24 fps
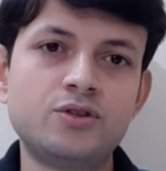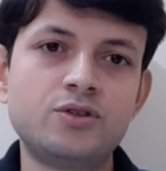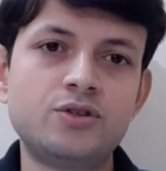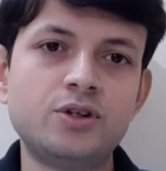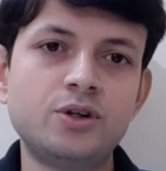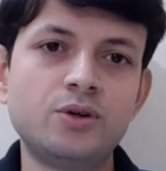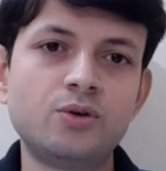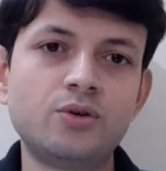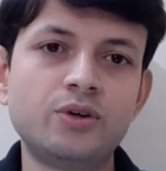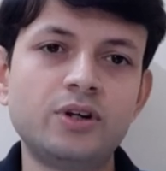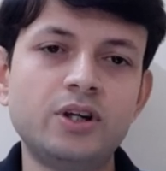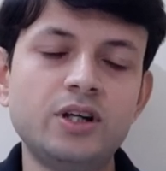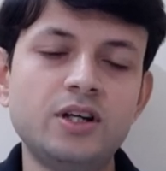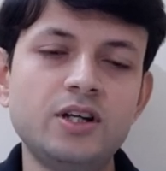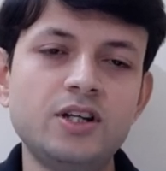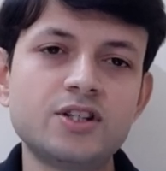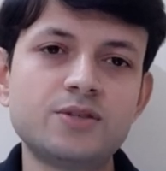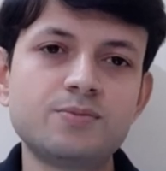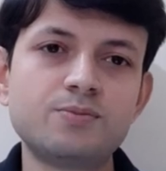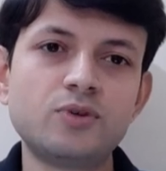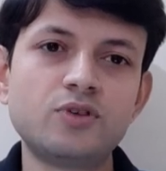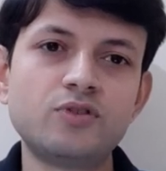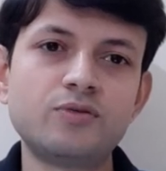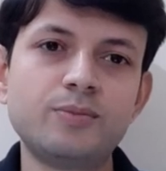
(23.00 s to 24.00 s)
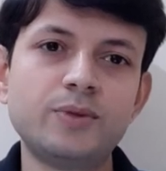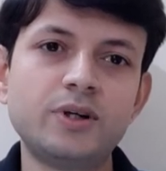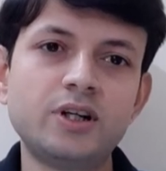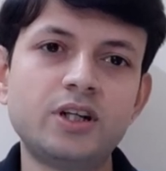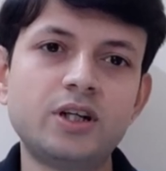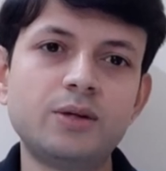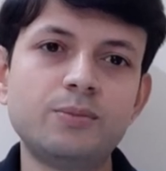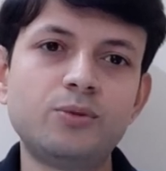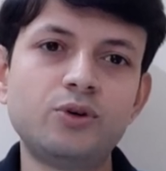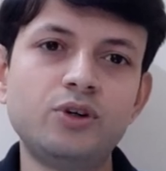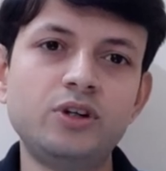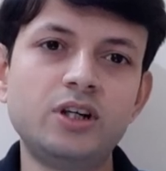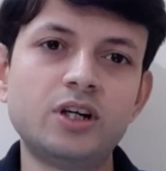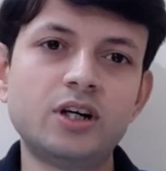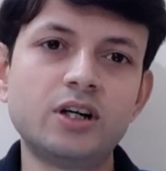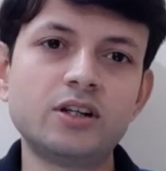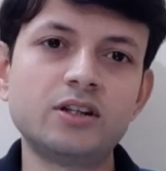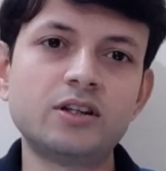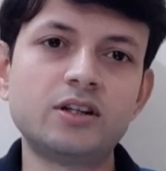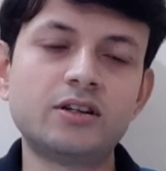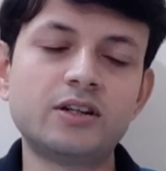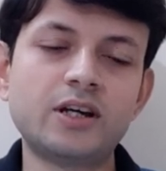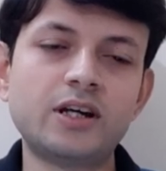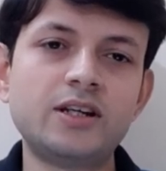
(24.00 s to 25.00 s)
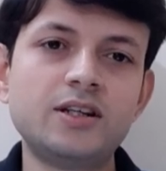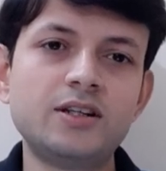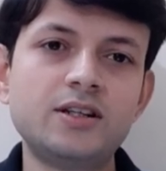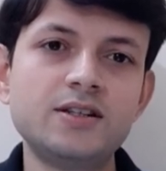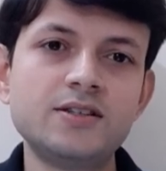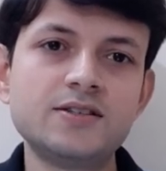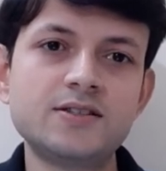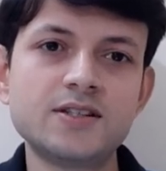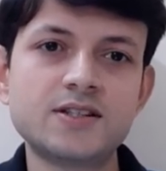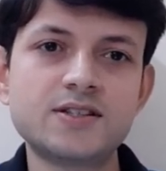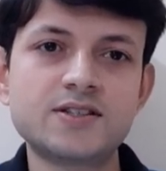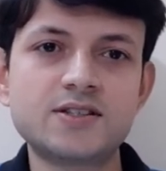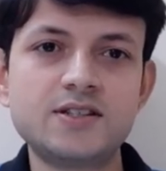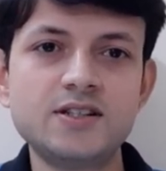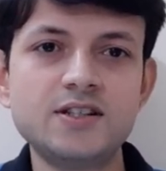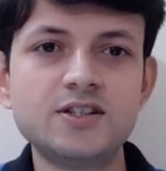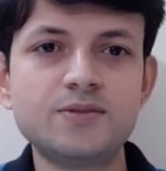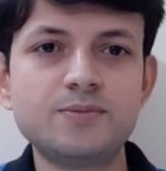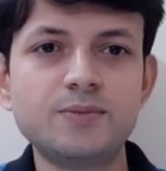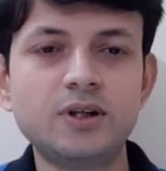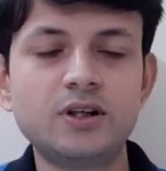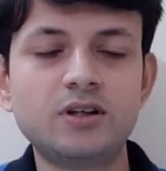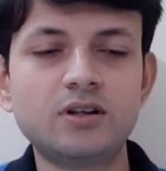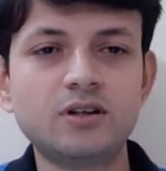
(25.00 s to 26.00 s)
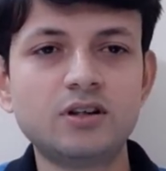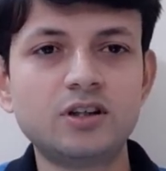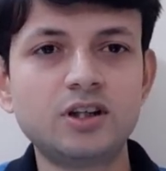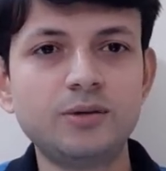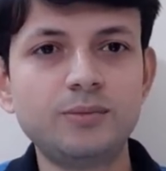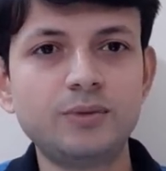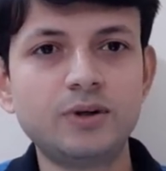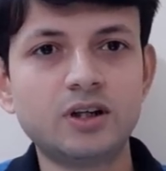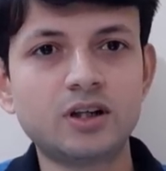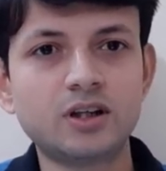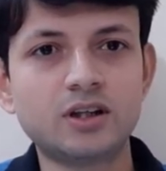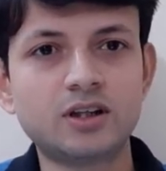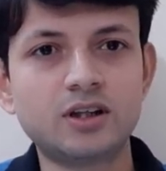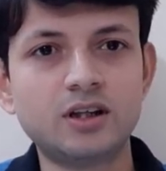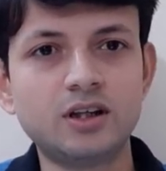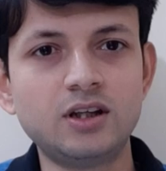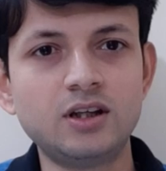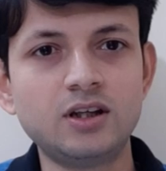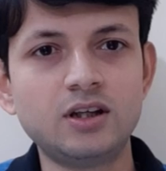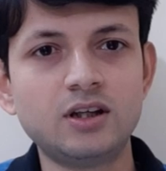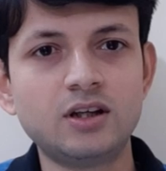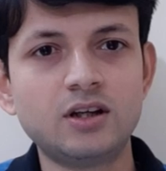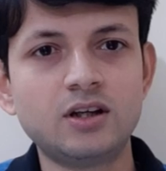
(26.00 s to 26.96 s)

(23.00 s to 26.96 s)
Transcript: जिन्होंने इस मूवमेंट की बुनियाद 1960s में टर्की में रखी